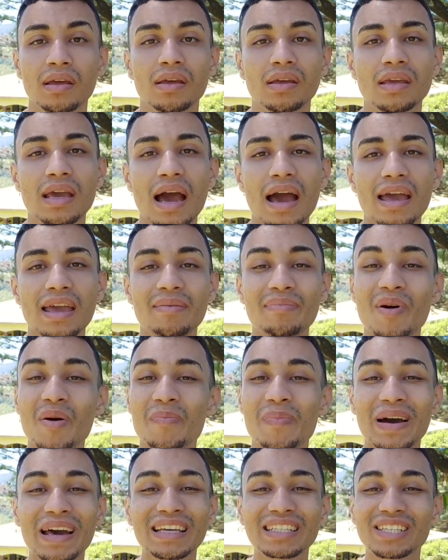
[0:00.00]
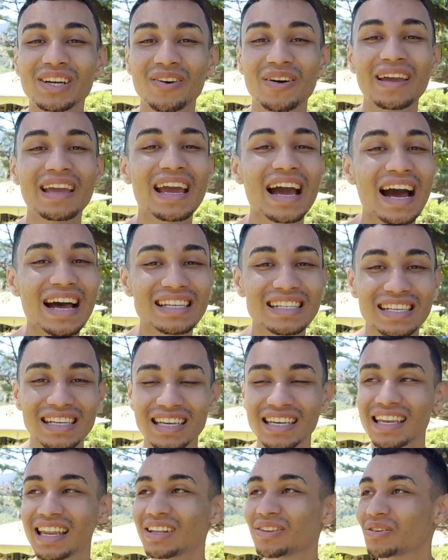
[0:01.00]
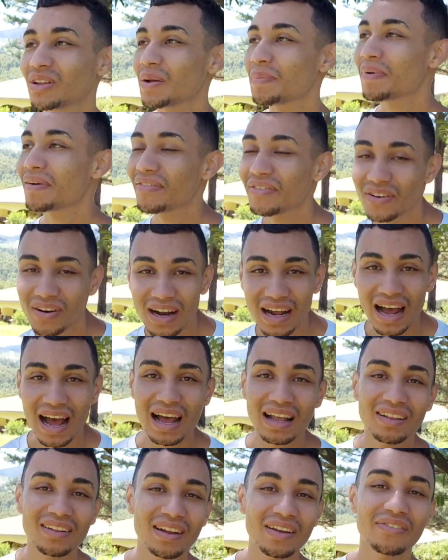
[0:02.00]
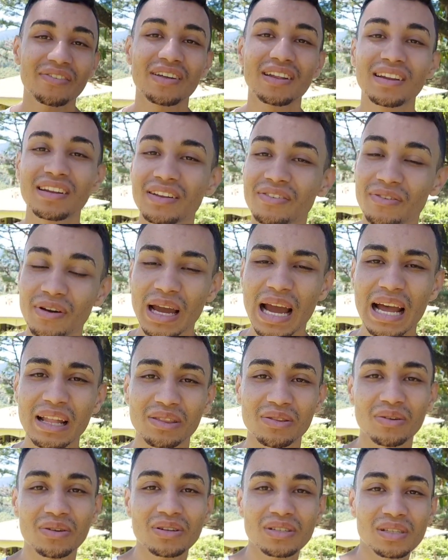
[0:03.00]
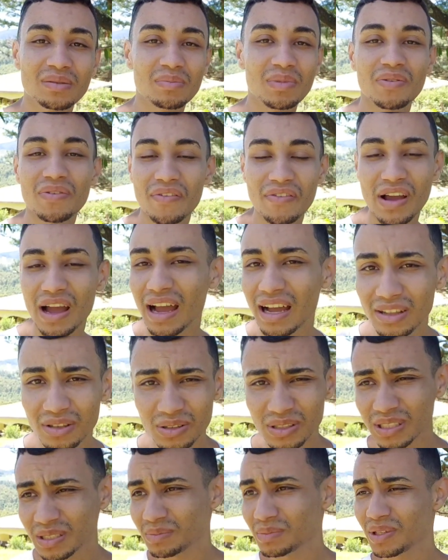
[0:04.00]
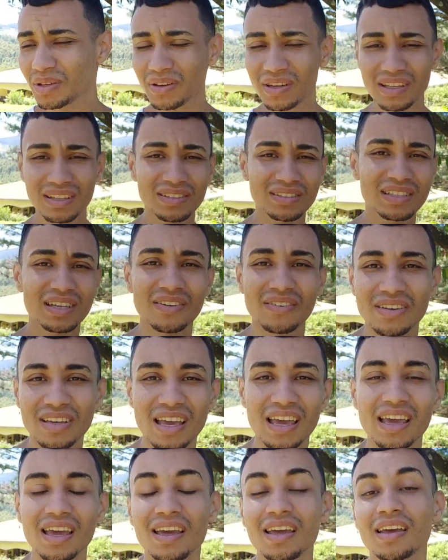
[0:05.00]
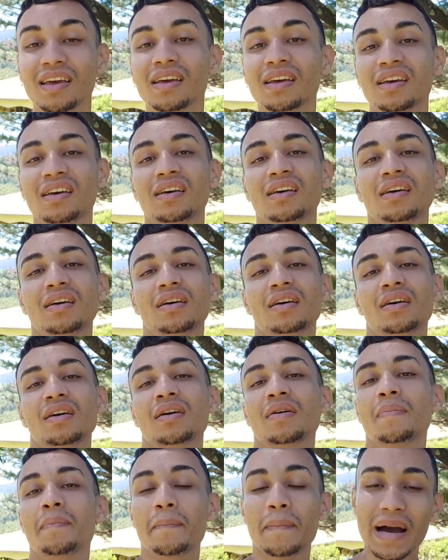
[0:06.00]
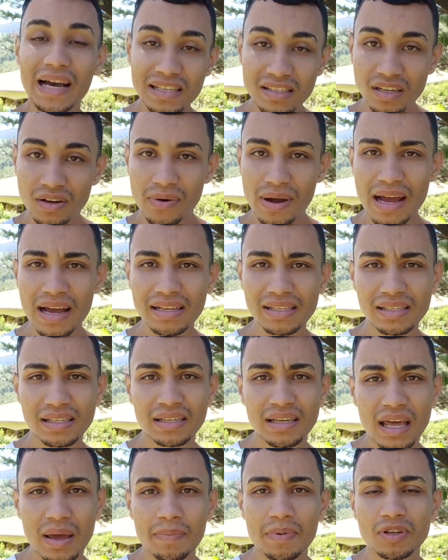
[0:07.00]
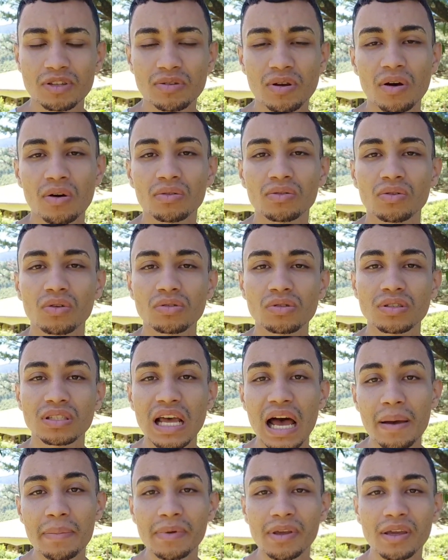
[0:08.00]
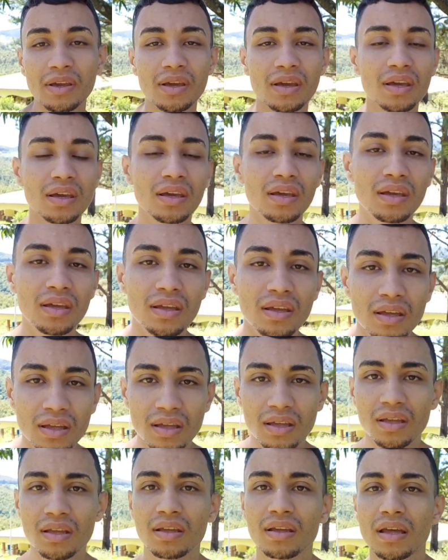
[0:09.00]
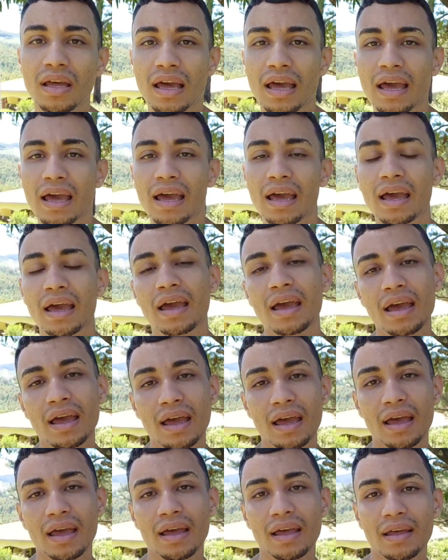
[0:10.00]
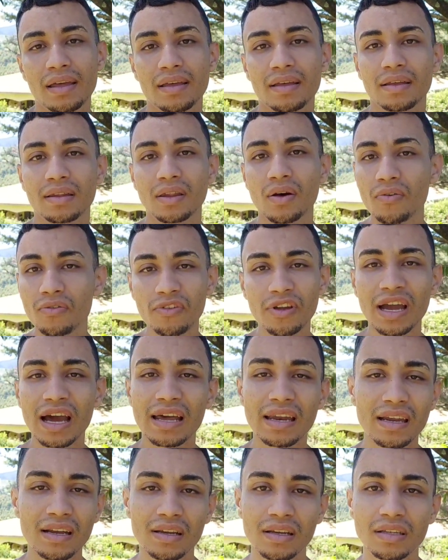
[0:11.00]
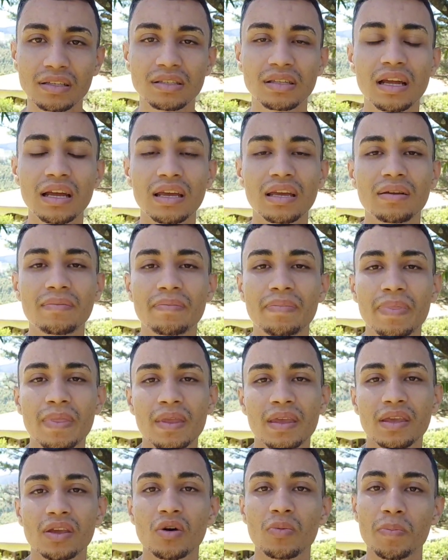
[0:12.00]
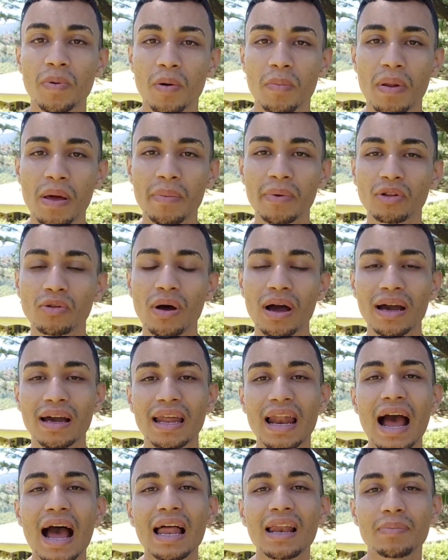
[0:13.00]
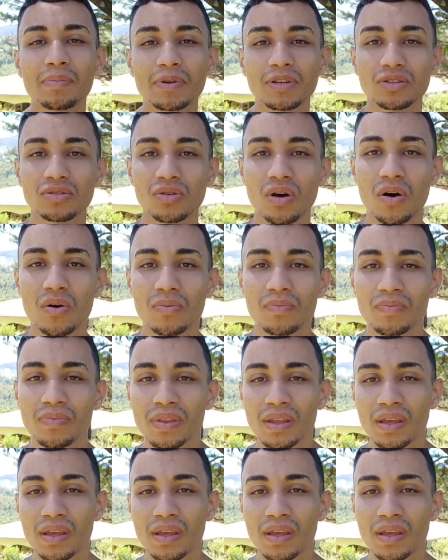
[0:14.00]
E aí meu pai chegou em casa aqui, né, todo apavorado, né, falando que foi 14 mil, vai ficar 14 mil, que não sei o que. Mas não é assim, né, pessoal? Todos sabem que é, não ficaria isso daí. E o problema do agrale, pessoal,